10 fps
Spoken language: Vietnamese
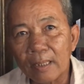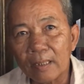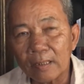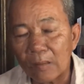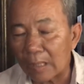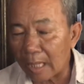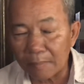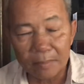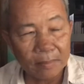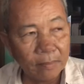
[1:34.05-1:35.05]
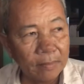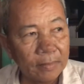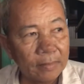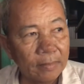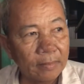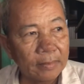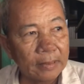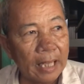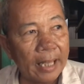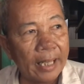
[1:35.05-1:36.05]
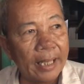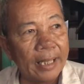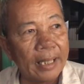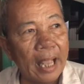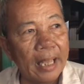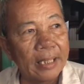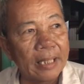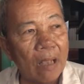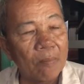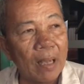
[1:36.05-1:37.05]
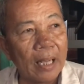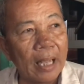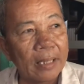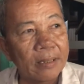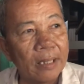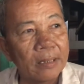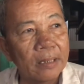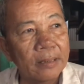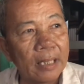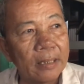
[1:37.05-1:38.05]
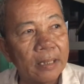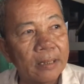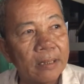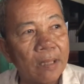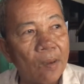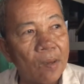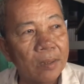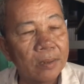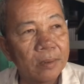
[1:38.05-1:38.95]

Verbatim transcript: sâu dữ lắm cây hai vợ mà ăn được sanh được đứa con